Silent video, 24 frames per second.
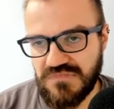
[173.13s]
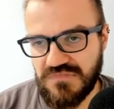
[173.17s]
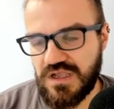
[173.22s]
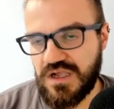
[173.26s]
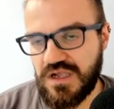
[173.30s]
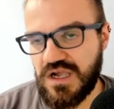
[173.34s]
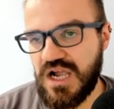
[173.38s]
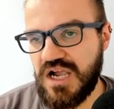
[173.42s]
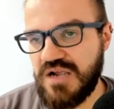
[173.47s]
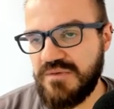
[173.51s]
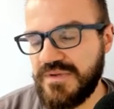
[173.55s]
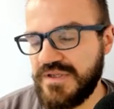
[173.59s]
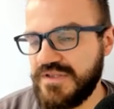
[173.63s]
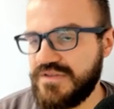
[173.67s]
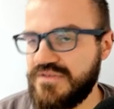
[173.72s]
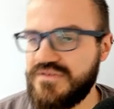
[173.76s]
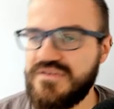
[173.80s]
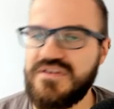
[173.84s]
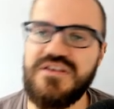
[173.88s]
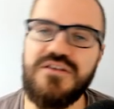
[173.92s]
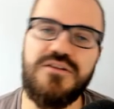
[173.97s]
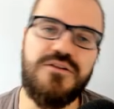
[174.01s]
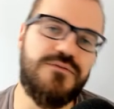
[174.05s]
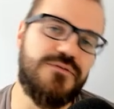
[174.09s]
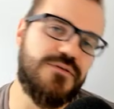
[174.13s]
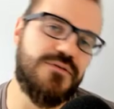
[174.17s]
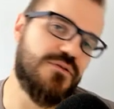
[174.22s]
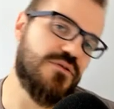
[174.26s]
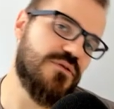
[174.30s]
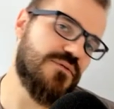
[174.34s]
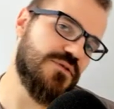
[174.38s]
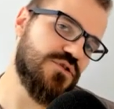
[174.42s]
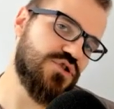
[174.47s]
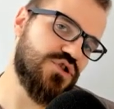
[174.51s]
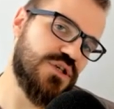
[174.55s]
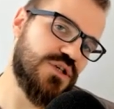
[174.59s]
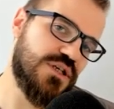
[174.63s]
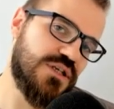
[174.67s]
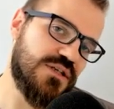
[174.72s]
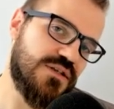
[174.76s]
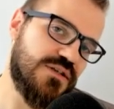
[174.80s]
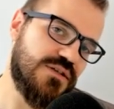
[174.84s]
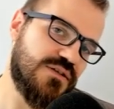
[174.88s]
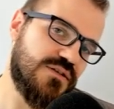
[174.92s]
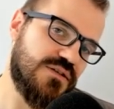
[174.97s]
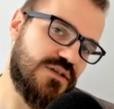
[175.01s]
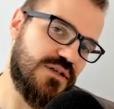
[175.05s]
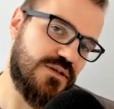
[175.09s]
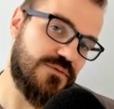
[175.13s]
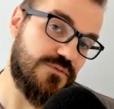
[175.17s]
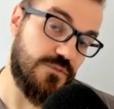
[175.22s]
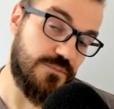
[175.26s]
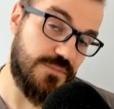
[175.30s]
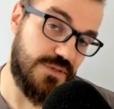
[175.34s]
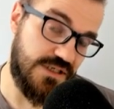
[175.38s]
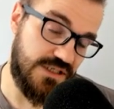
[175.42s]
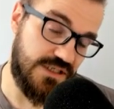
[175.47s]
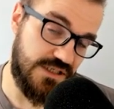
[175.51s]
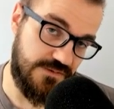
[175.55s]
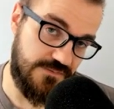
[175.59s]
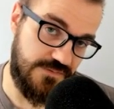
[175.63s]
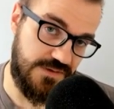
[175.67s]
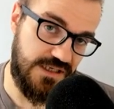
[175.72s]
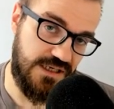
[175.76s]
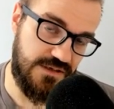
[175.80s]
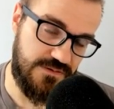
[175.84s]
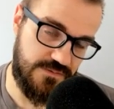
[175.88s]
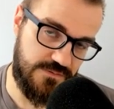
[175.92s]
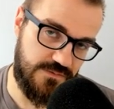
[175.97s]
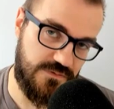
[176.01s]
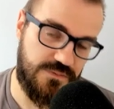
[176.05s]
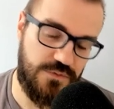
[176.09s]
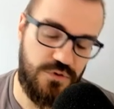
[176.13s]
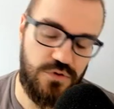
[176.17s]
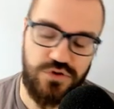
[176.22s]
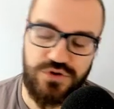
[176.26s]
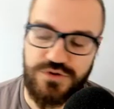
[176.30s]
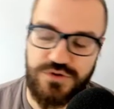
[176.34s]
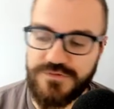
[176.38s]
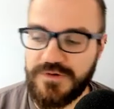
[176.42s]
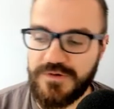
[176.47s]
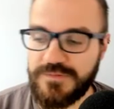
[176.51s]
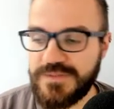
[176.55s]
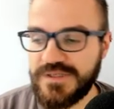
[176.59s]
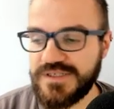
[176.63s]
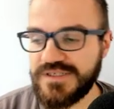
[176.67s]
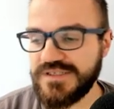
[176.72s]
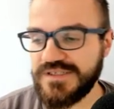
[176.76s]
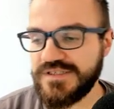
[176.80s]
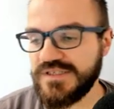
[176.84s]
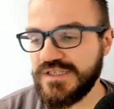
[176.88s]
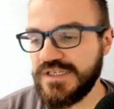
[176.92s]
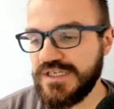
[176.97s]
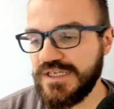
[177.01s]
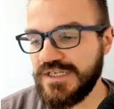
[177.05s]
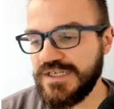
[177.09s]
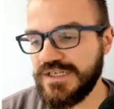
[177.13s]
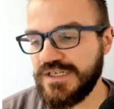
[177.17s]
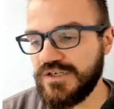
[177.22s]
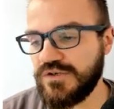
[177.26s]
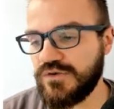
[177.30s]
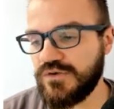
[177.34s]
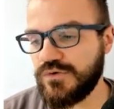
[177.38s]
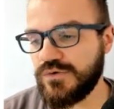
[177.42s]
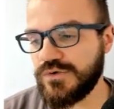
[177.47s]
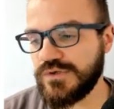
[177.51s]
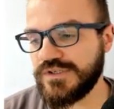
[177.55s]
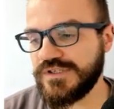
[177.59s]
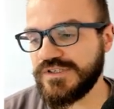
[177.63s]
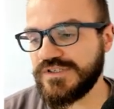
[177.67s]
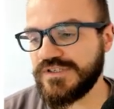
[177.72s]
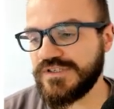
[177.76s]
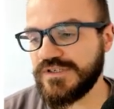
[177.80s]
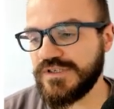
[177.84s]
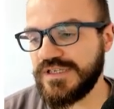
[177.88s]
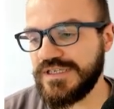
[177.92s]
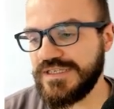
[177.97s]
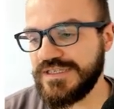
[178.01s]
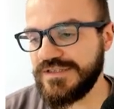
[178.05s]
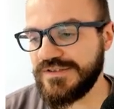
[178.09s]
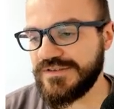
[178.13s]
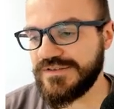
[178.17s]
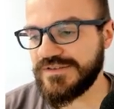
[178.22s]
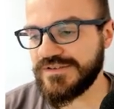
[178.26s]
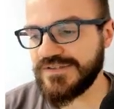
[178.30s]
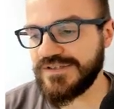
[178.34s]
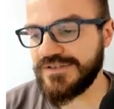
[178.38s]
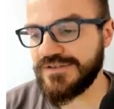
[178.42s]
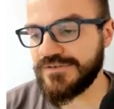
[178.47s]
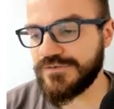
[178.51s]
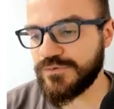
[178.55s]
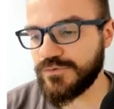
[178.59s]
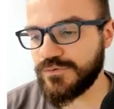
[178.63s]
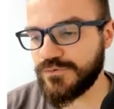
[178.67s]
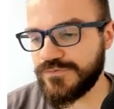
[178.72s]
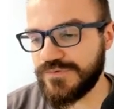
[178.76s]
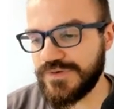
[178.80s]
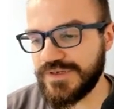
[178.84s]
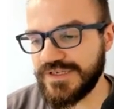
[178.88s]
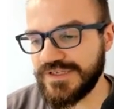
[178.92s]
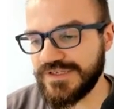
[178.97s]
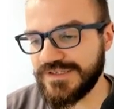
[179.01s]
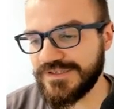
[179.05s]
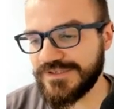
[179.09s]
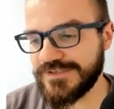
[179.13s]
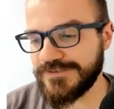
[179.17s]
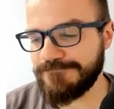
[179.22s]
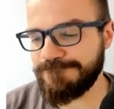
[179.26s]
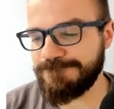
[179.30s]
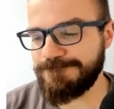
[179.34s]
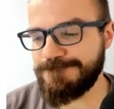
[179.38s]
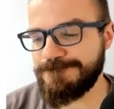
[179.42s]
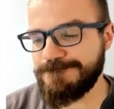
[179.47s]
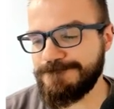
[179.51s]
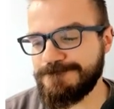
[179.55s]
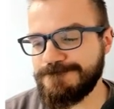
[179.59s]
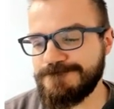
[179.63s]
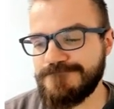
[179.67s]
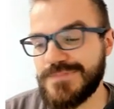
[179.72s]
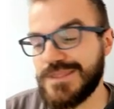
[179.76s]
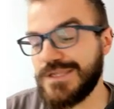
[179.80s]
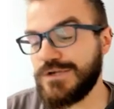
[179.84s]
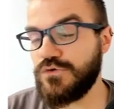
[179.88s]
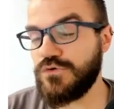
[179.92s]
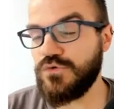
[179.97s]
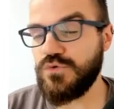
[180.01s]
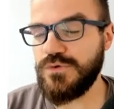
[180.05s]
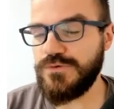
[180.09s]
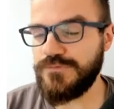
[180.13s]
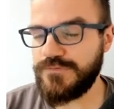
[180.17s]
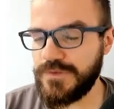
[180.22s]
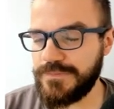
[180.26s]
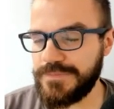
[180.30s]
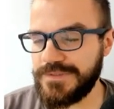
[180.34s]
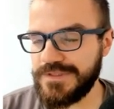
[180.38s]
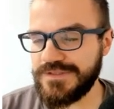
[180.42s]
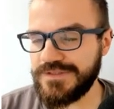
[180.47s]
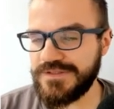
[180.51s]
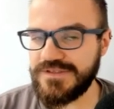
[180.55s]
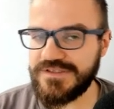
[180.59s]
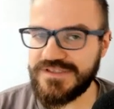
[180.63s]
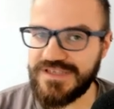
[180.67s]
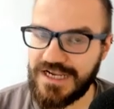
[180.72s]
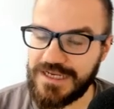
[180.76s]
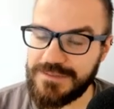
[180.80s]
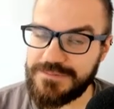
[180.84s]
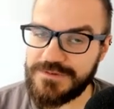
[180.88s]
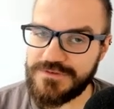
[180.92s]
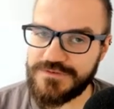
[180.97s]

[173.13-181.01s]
Arbeitshilfe zu verstehen ist. Die ist vom BDW, e also vom Branchenverband, und ist insoweit unverbindlich, aber